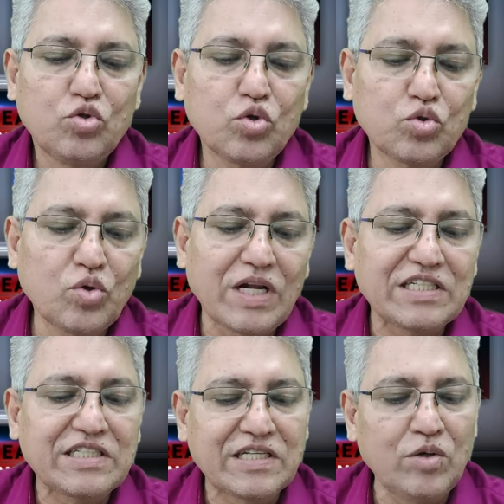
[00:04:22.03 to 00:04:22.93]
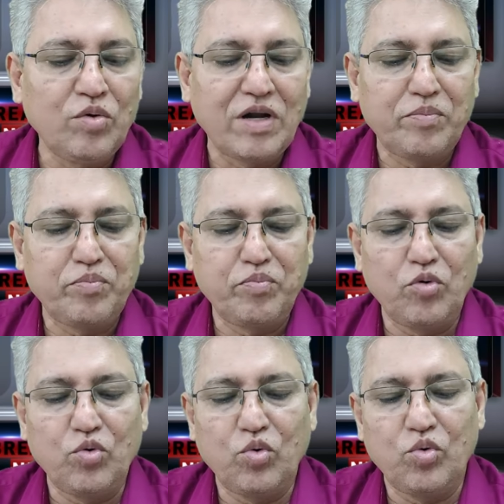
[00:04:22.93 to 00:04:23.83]
যুক্তরাষ্ট্রে ওনার
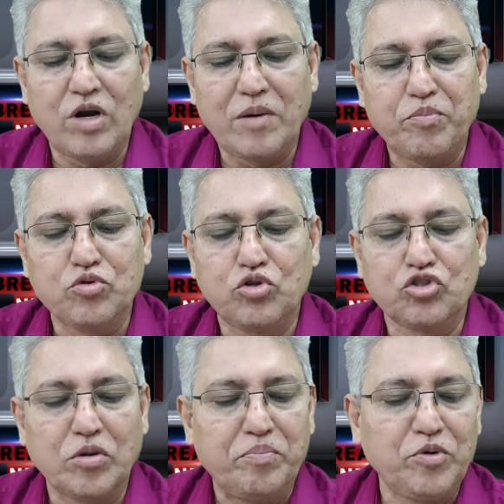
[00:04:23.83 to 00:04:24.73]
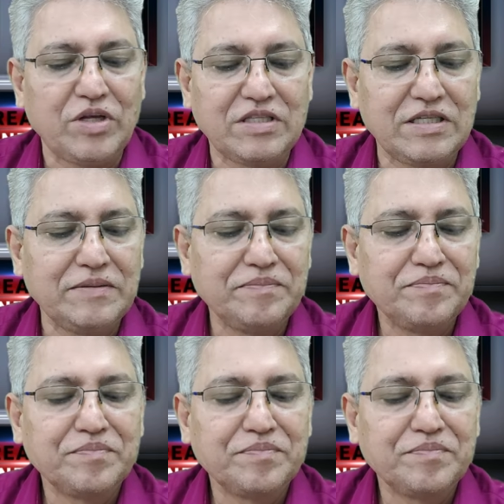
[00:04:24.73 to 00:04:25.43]
ওনার প্রচুর সম্পদ আছে